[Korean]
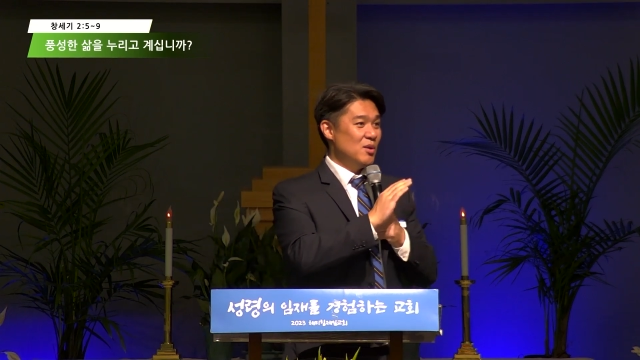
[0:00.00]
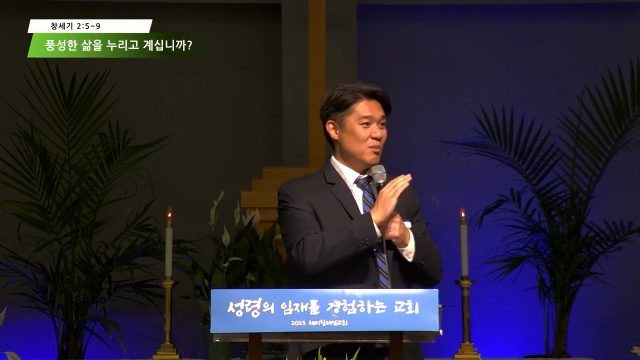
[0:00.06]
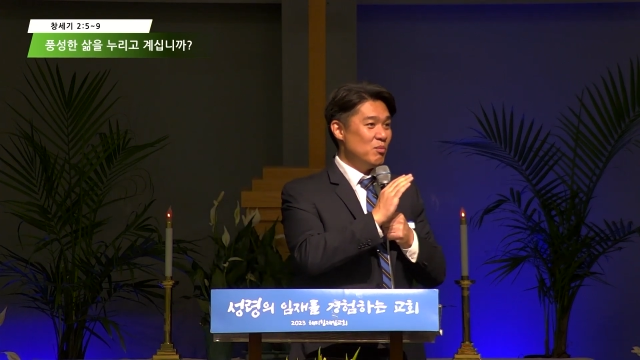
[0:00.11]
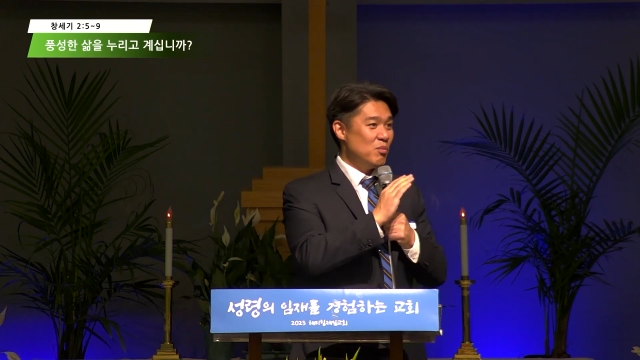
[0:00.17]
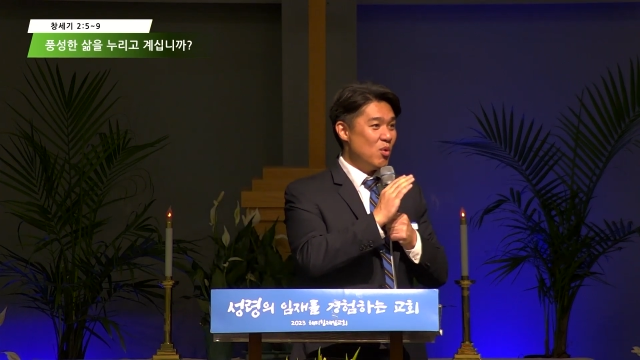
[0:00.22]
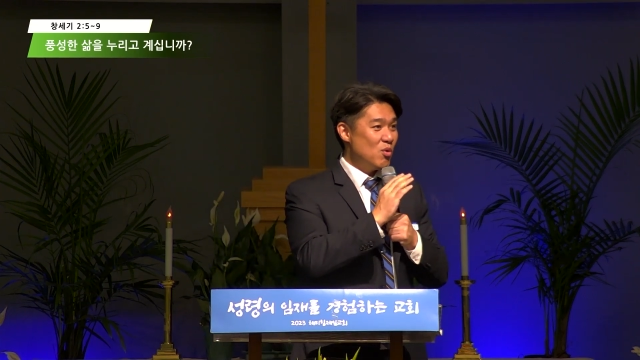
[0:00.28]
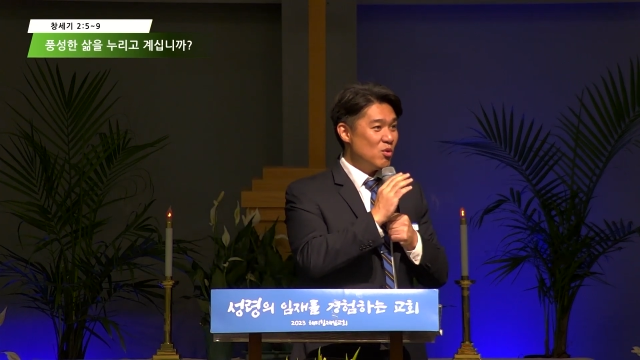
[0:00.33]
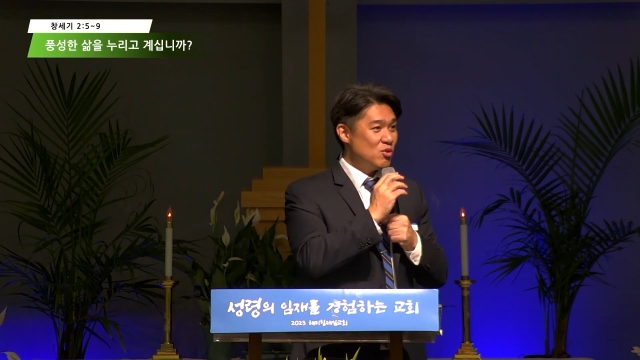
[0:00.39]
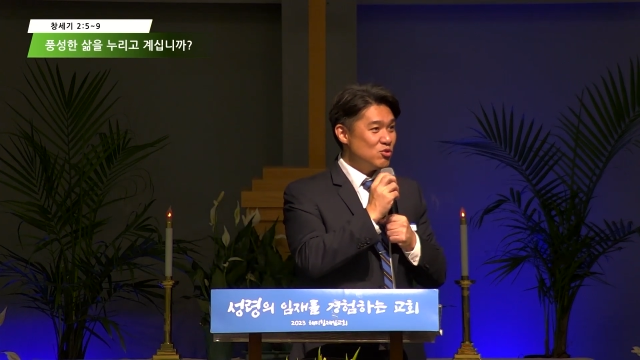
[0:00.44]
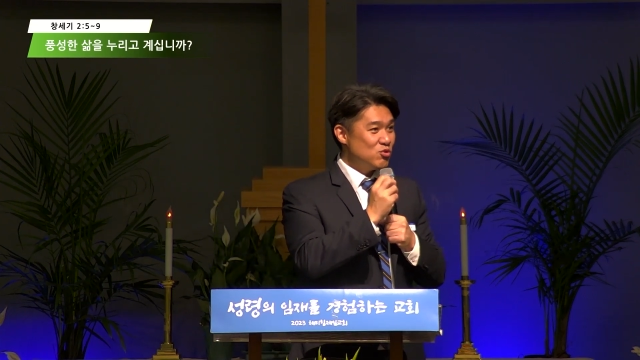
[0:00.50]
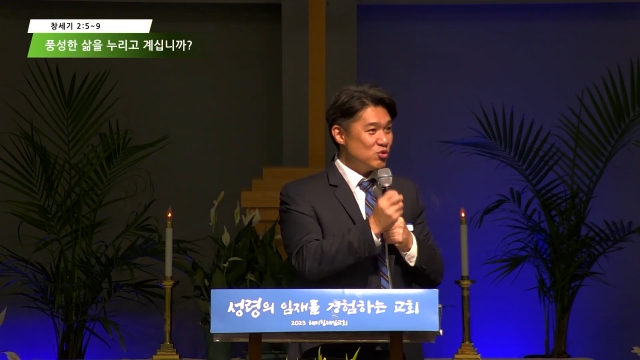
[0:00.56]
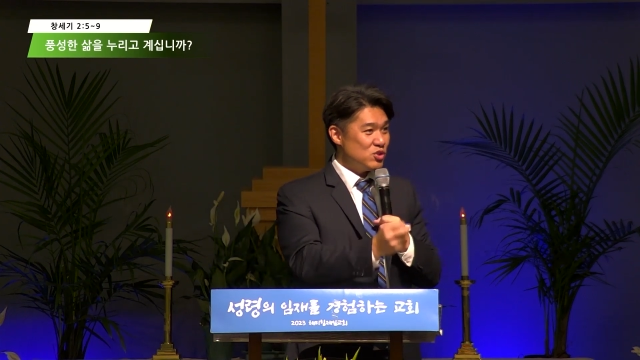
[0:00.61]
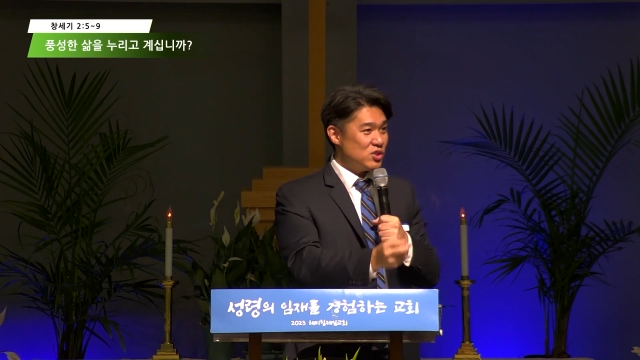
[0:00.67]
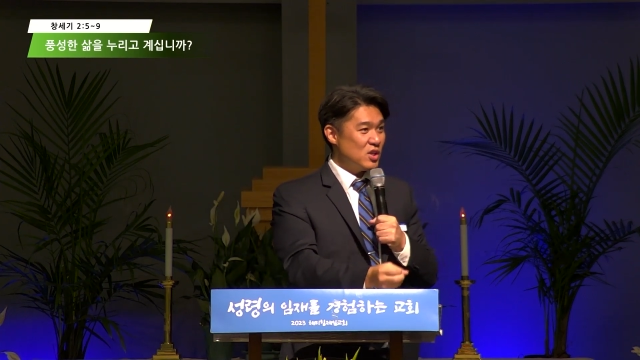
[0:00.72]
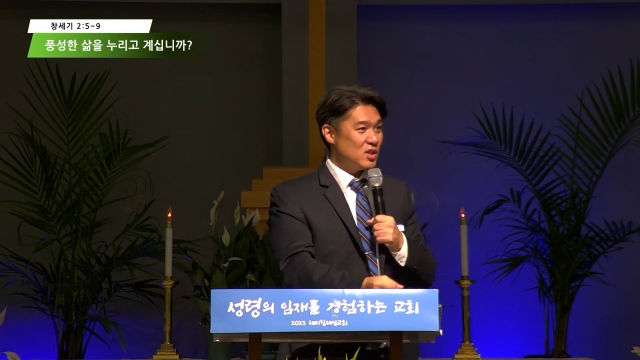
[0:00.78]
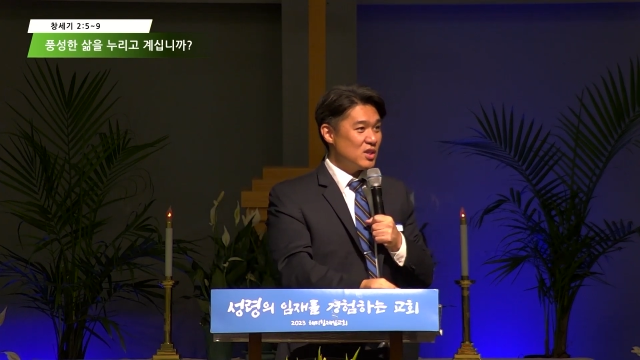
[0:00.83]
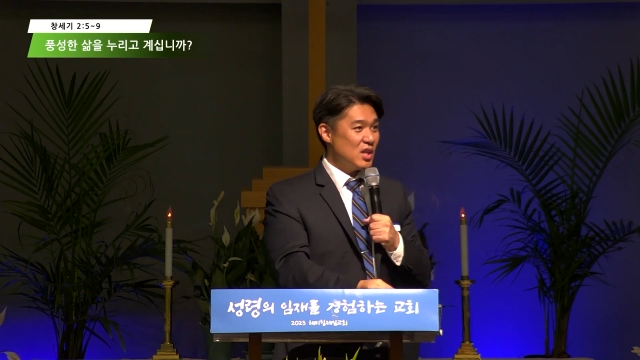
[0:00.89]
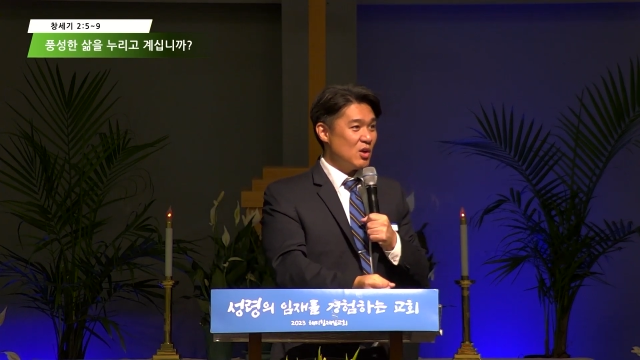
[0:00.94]
복을
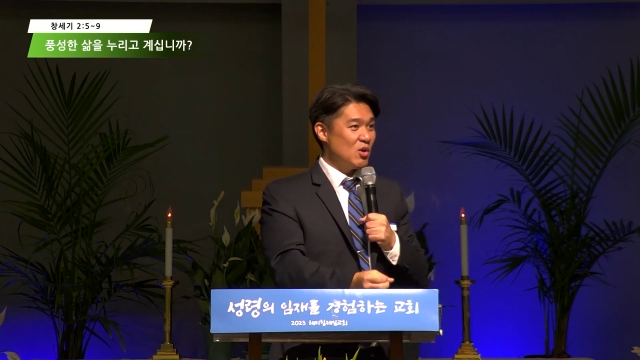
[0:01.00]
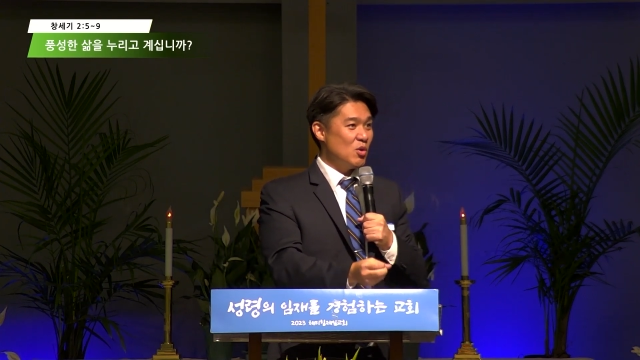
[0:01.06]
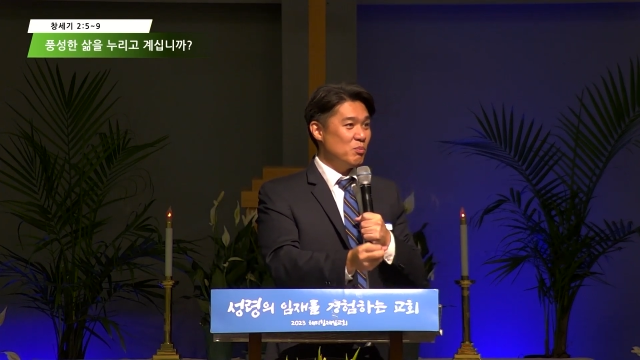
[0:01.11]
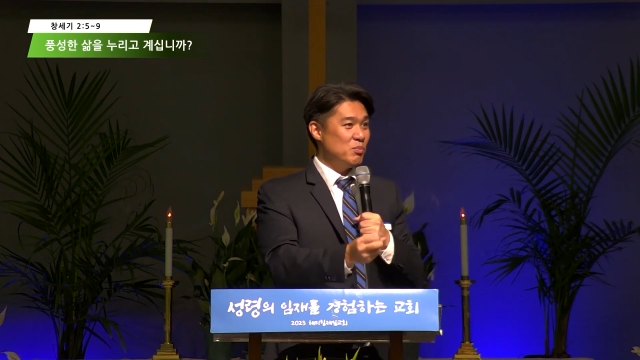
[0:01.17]
주시겠다고